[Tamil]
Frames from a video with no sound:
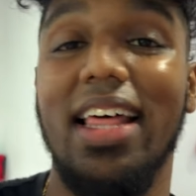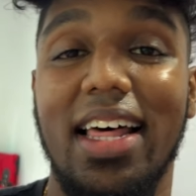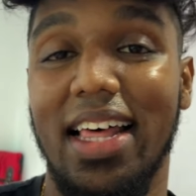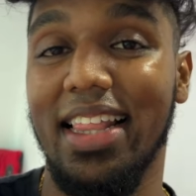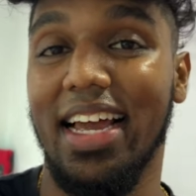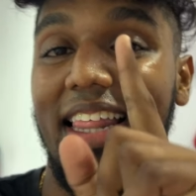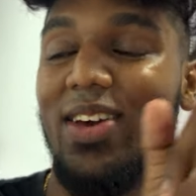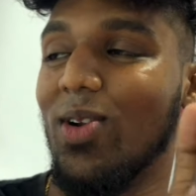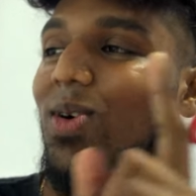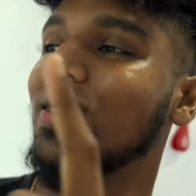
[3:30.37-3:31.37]
அதான் அந்த
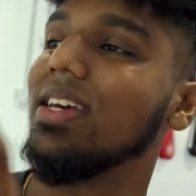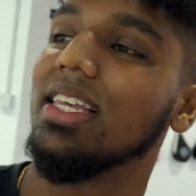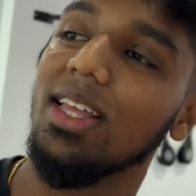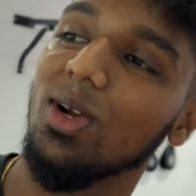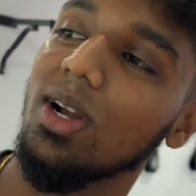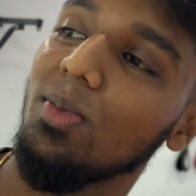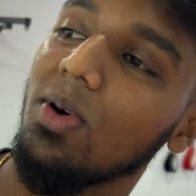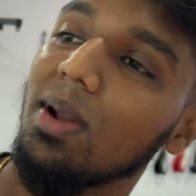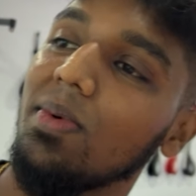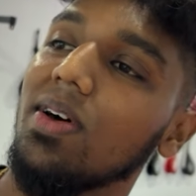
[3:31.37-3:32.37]
கதைக்கு வரும் இந்த ரோட்டில்
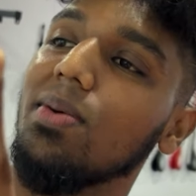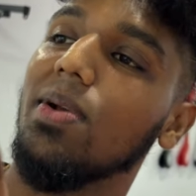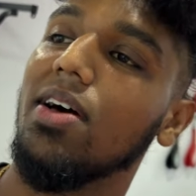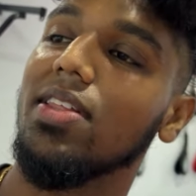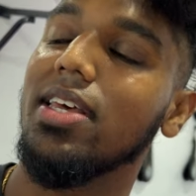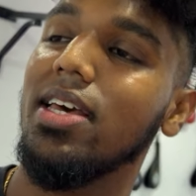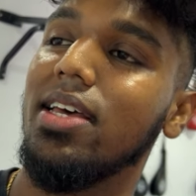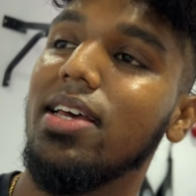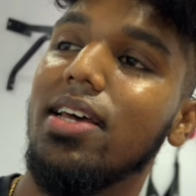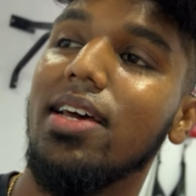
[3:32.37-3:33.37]
போகிற போகிறப்பெல்லாம் வந்து
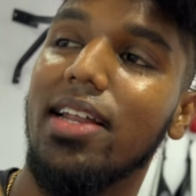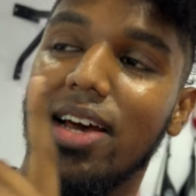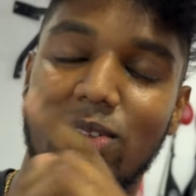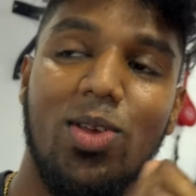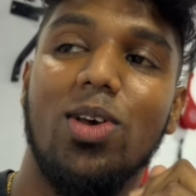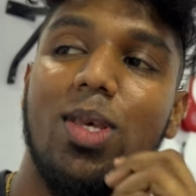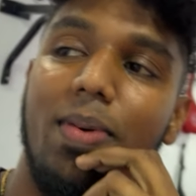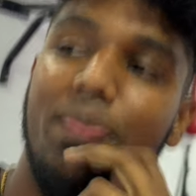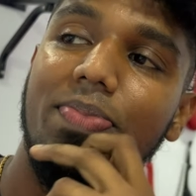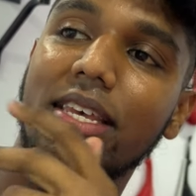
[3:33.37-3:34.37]
நான் வந்து
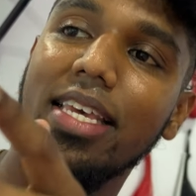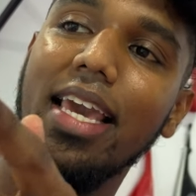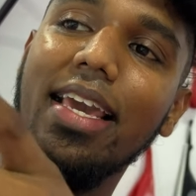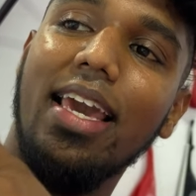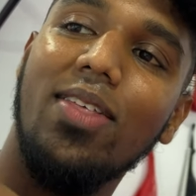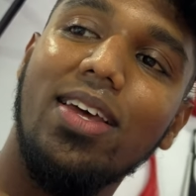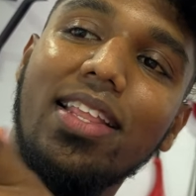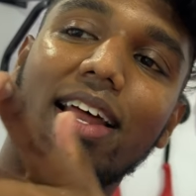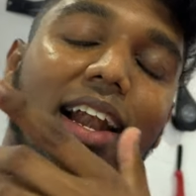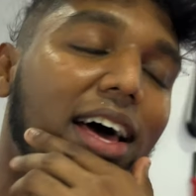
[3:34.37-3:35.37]
யோசிப்பேன் இங்கே எங்கேயாவது
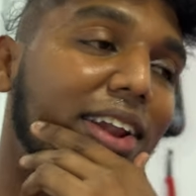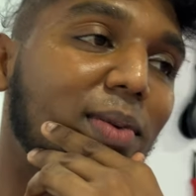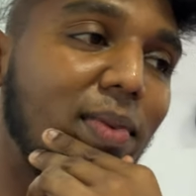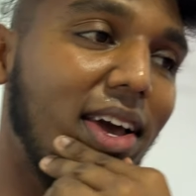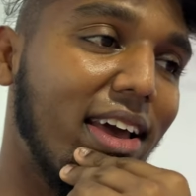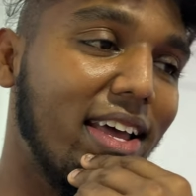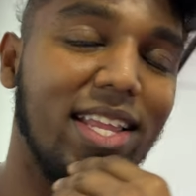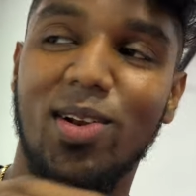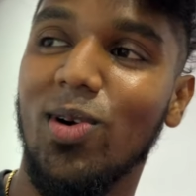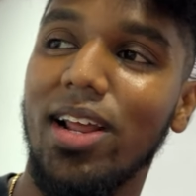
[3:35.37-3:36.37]
இருந்தால் நல்லா இருக்குமே
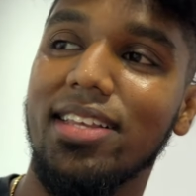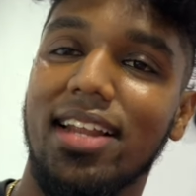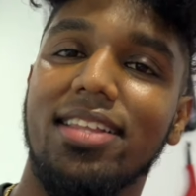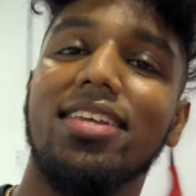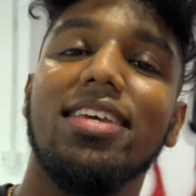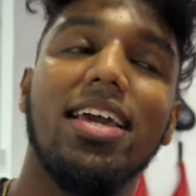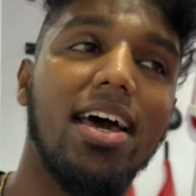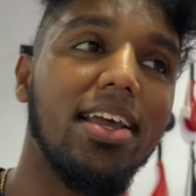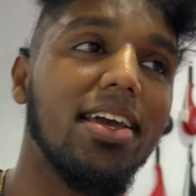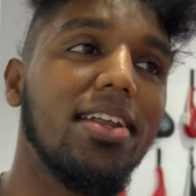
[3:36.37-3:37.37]
இந்த ரோடே ஸ்ட்ரெட்டஜிக்காக
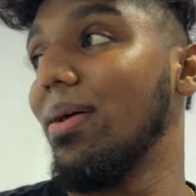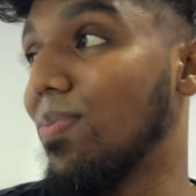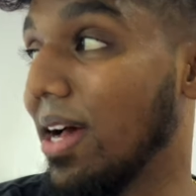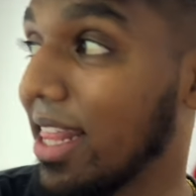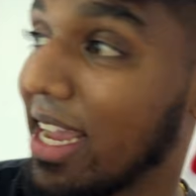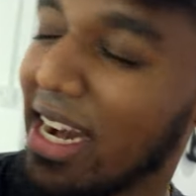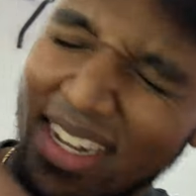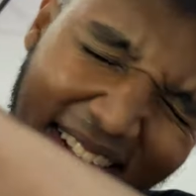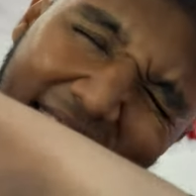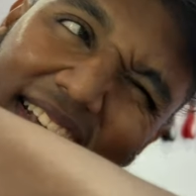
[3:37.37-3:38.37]
இருக்கு அப்போ அந்த
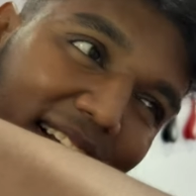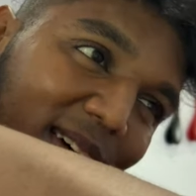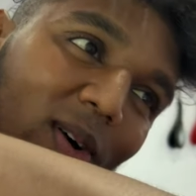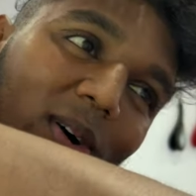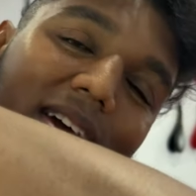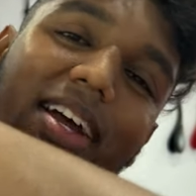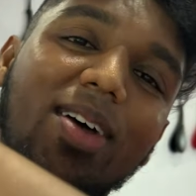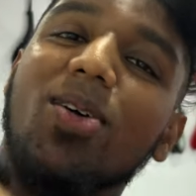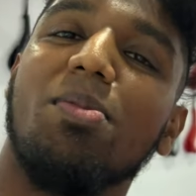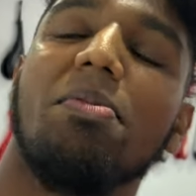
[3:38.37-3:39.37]
கட்டசி கடை கோனர் கடை
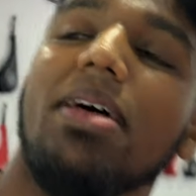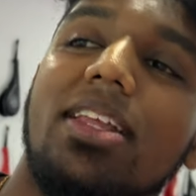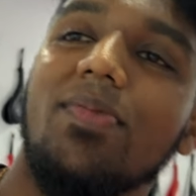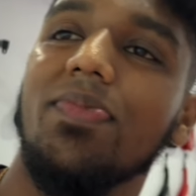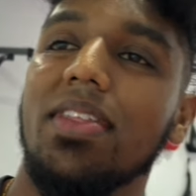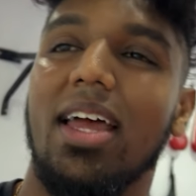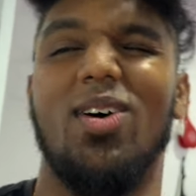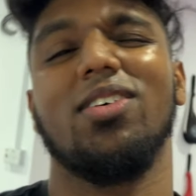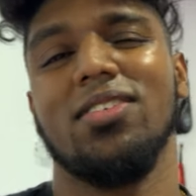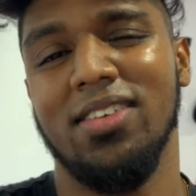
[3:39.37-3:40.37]
ஒன்று போய் பார்த்தேன் தெட்
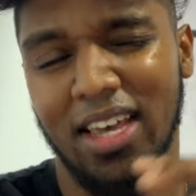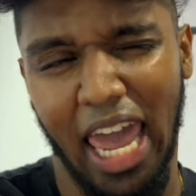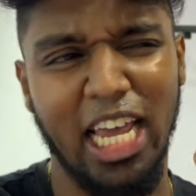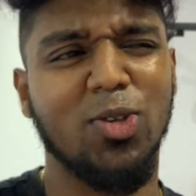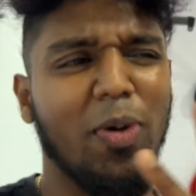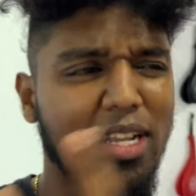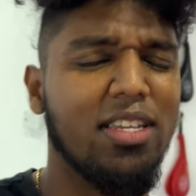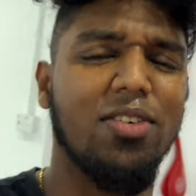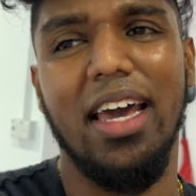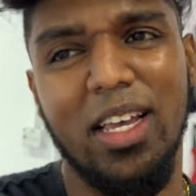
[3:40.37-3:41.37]
வாஸ்
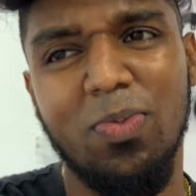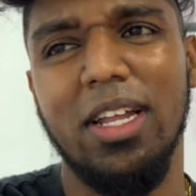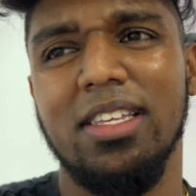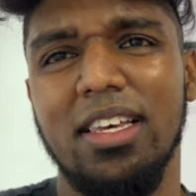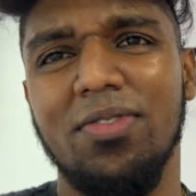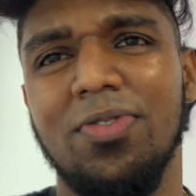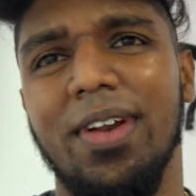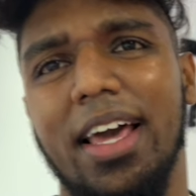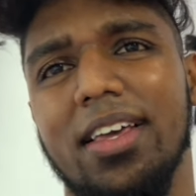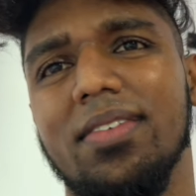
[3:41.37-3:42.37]
எக்ஸ்பென்சிவ் எக்ஸ்பென்சிவ்
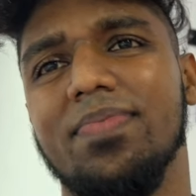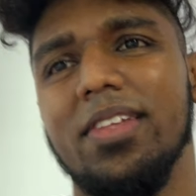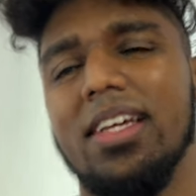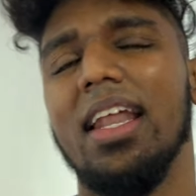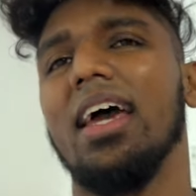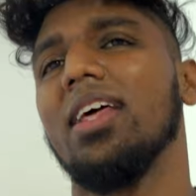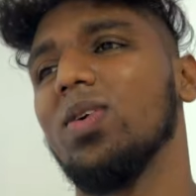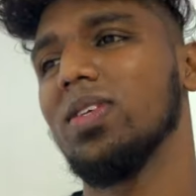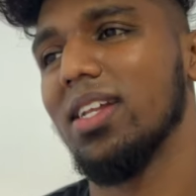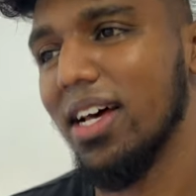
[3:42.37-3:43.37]
லைக் நான் என்ன
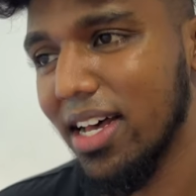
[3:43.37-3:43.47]
யோசிச்சேன்னா